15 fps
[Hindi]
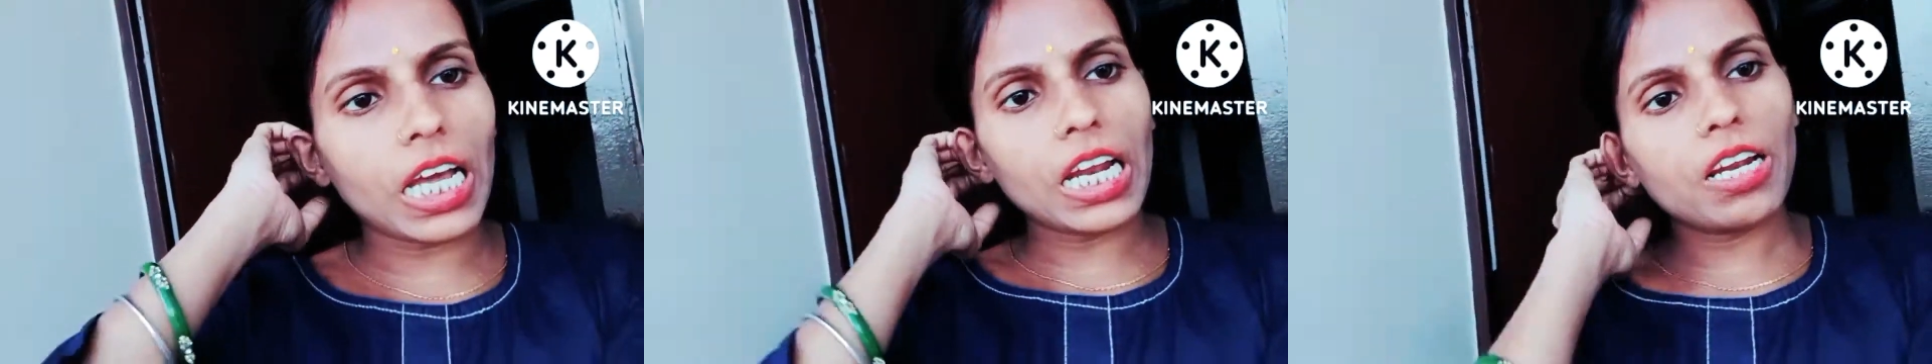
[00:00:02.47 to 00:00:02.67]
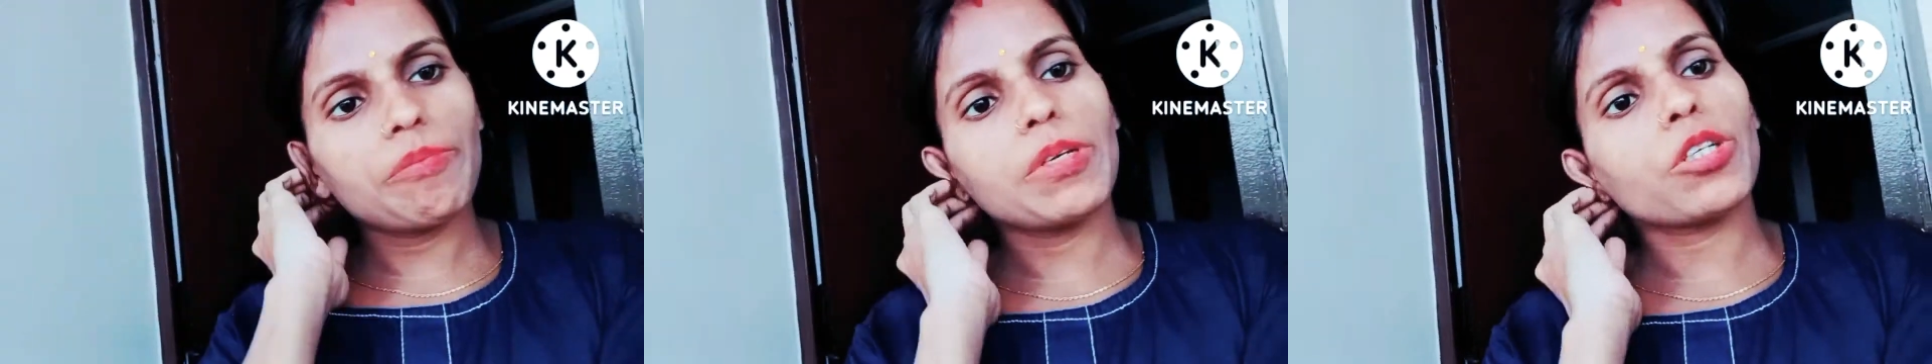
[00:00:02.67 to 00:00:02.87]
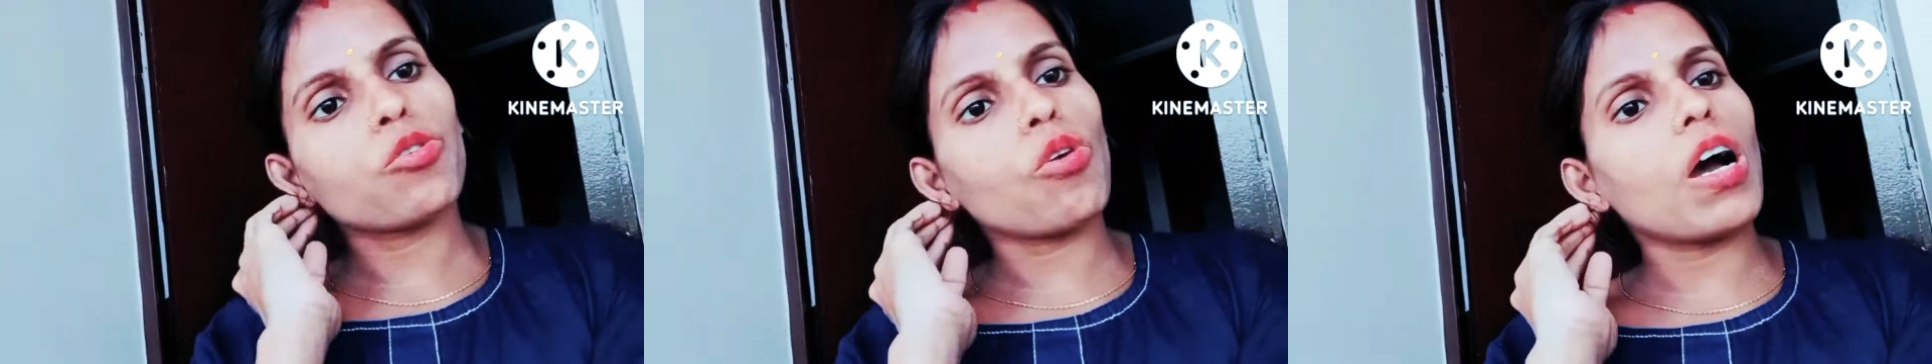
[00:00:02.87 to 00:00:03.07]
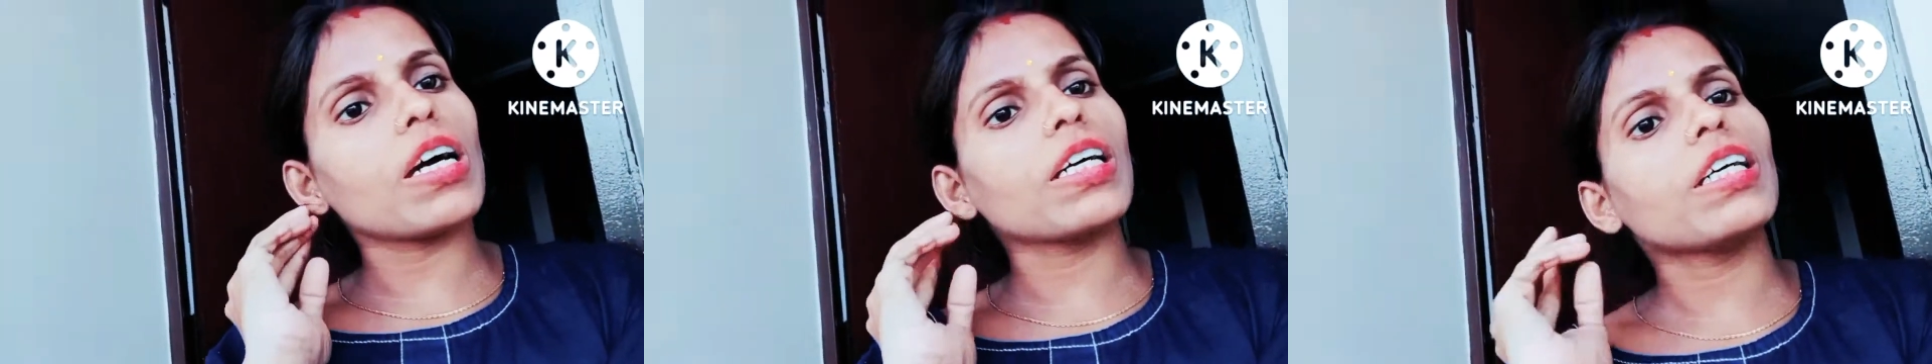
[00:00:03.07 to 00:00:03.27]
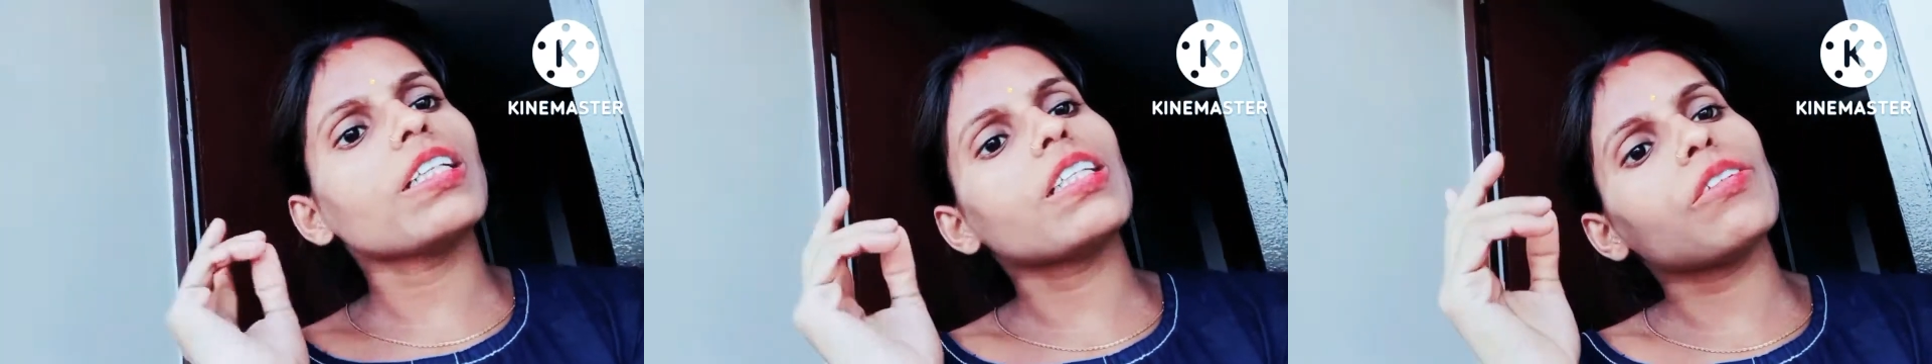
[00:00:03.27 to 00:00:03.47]
चैनल में
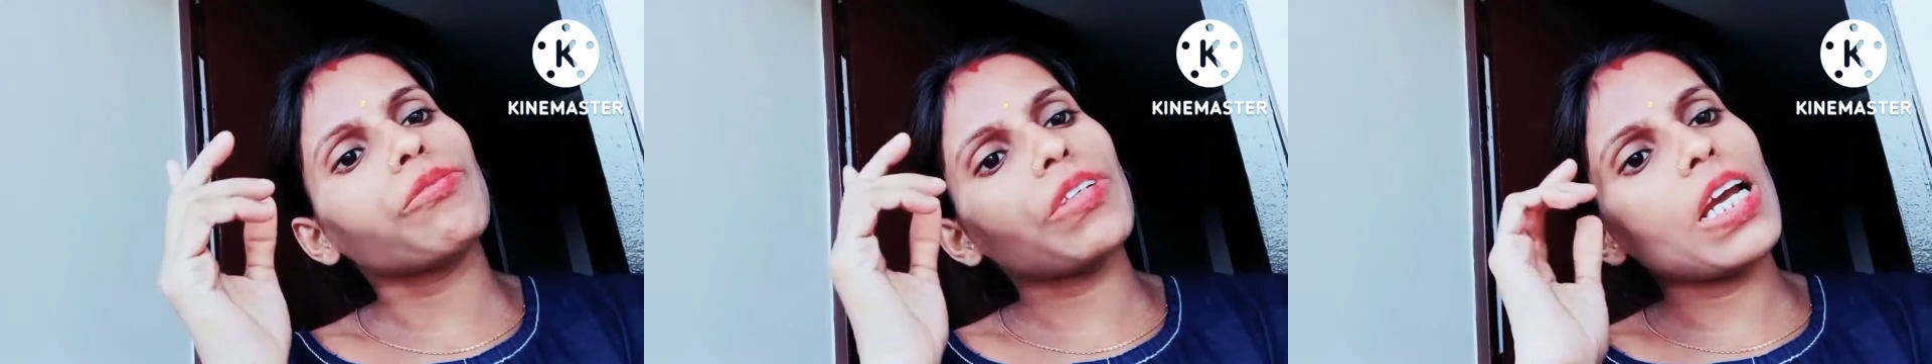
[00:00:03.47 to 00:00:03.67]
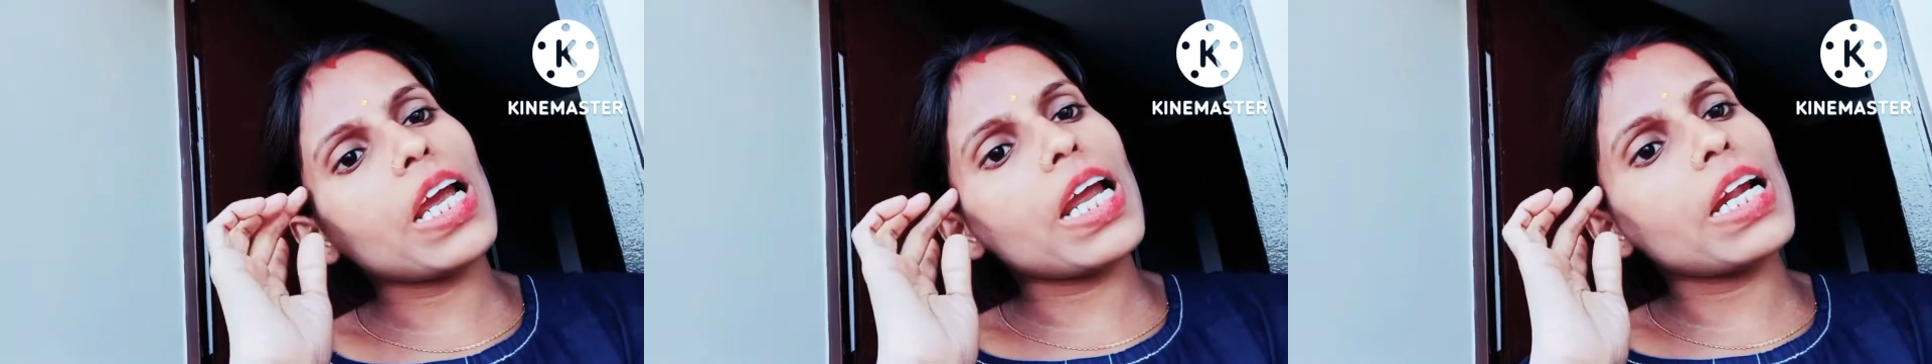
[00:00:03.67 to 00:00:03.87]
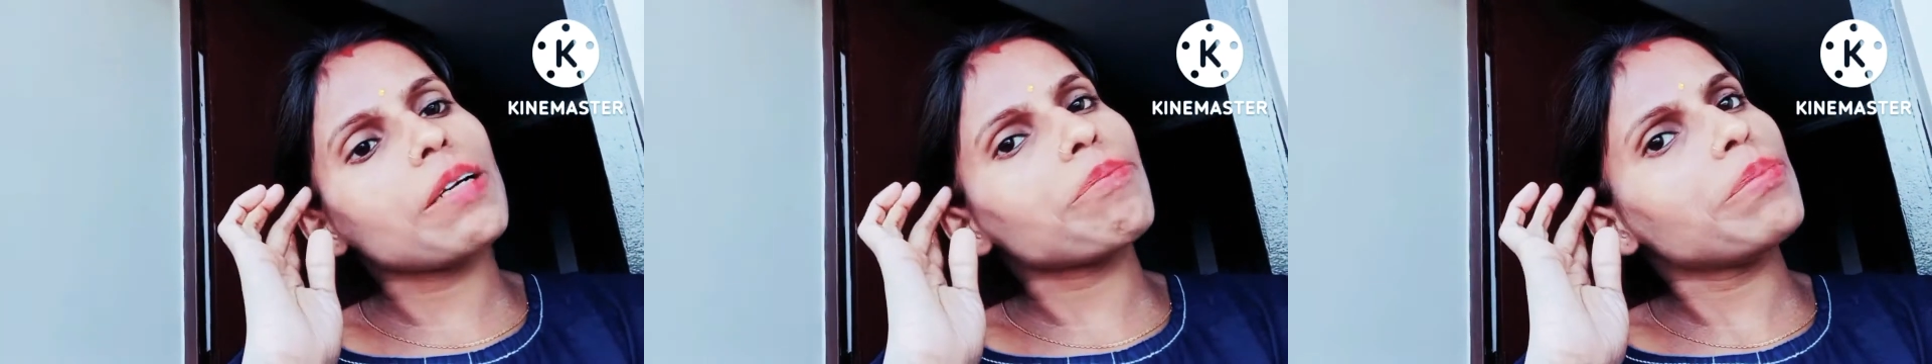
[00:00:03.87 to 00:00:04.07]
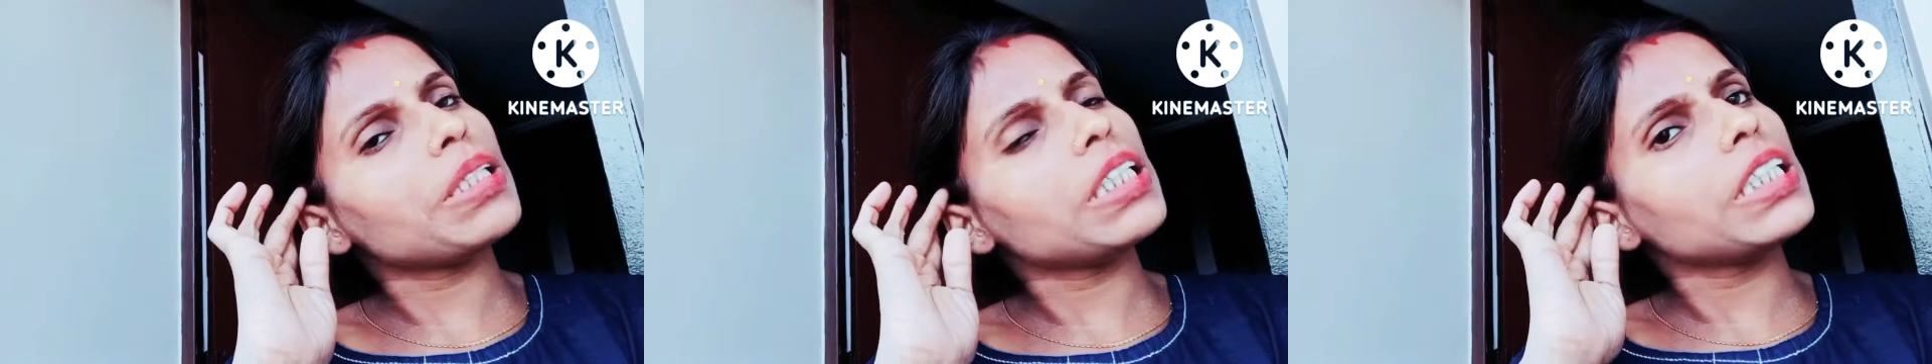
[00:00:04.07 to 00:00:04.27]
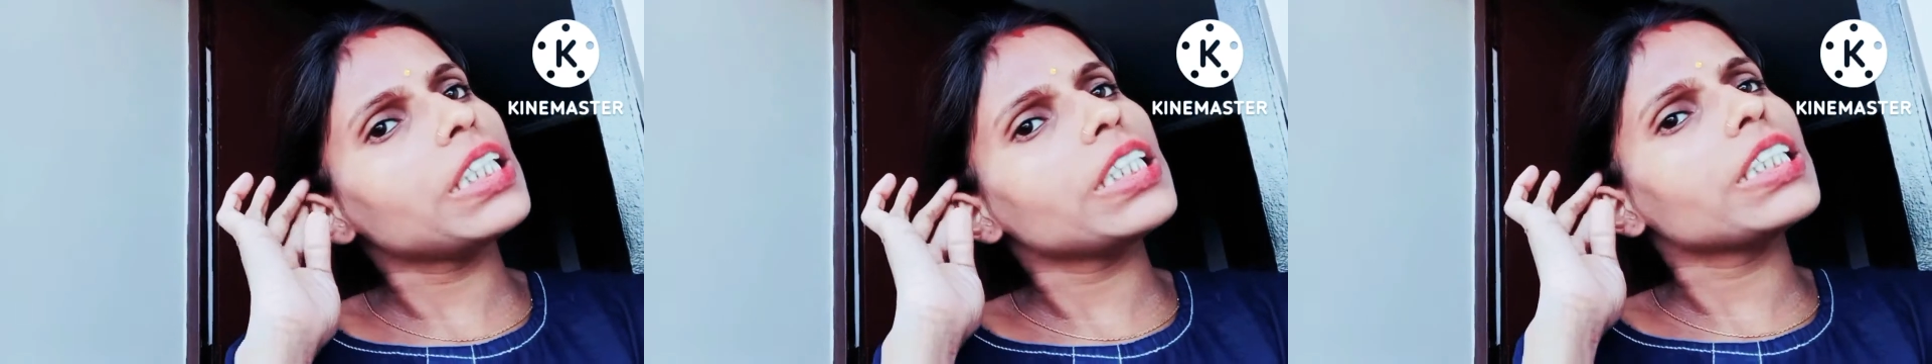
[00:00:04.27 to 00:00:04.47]
स्वागत है फ्रेंड
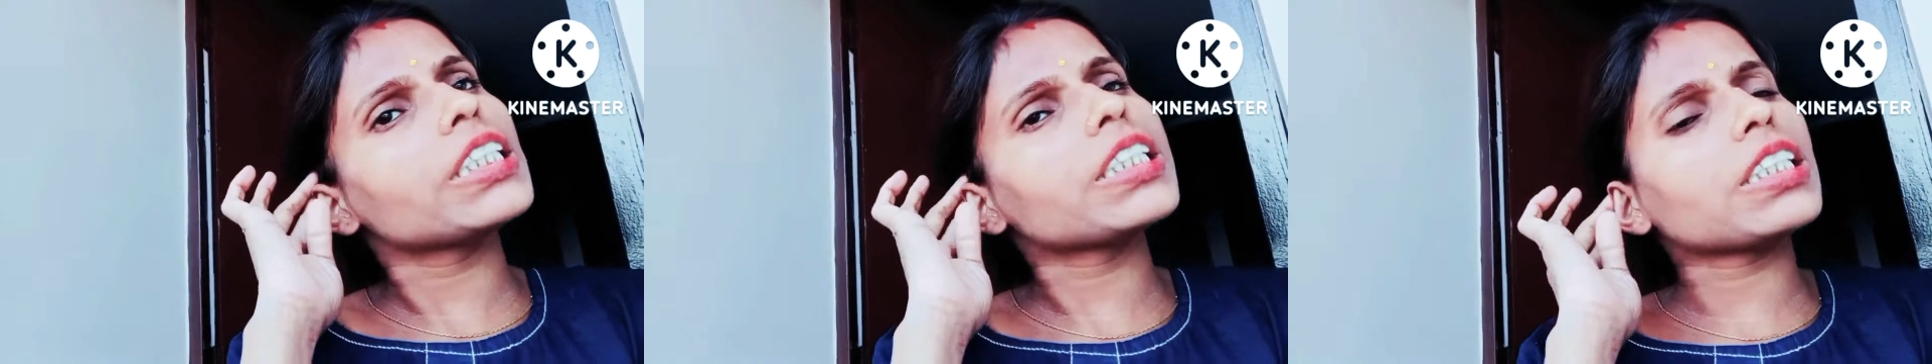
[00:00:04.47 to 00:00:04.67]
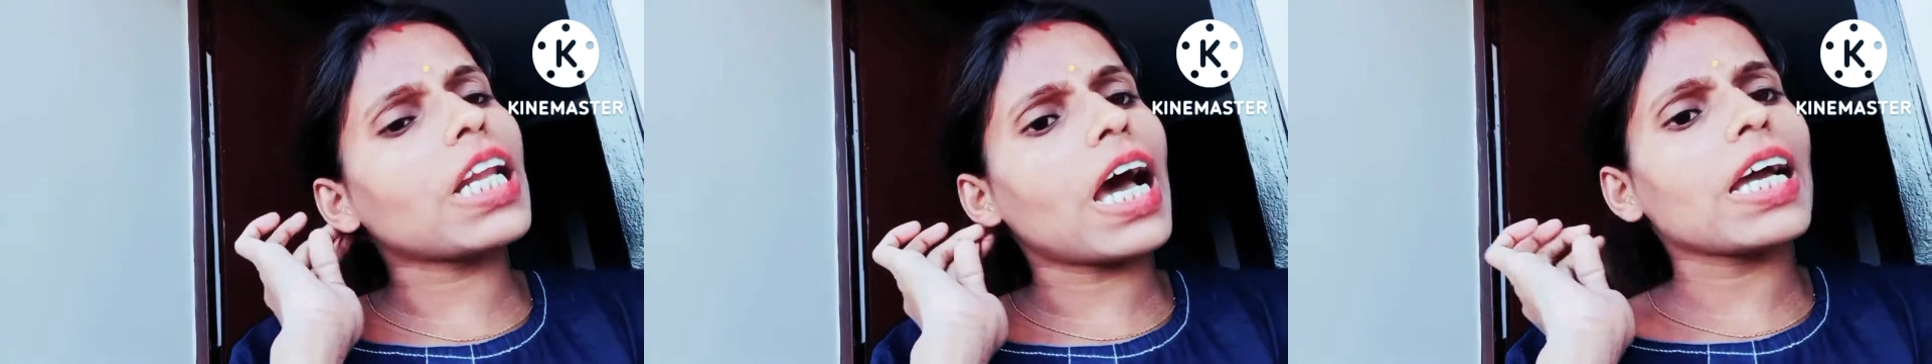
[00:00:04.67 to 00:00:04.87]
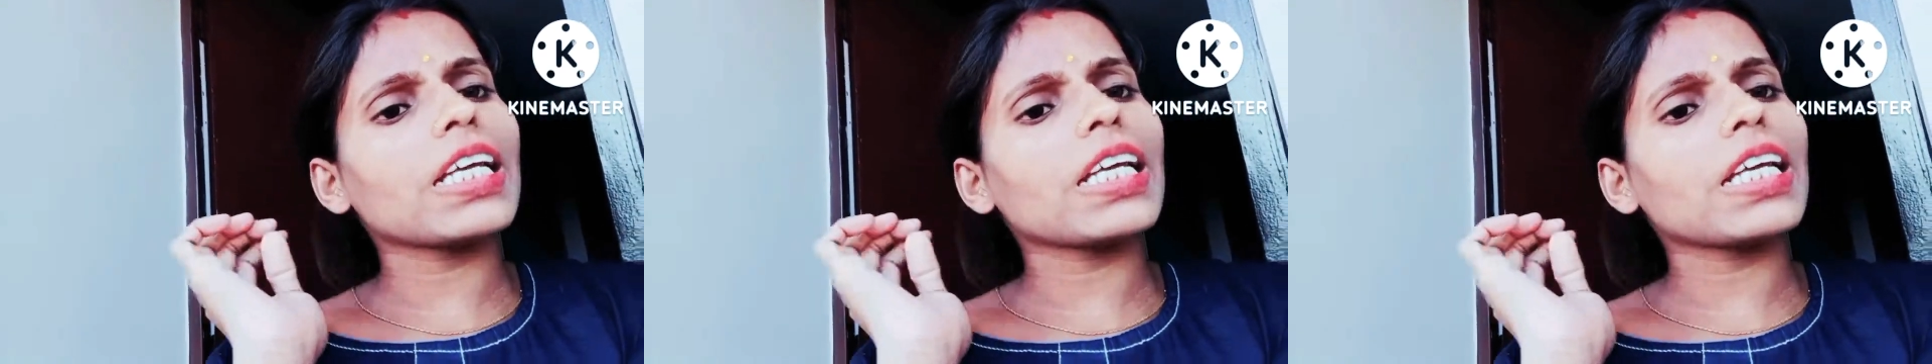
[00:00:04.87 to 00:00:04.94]
प्लीज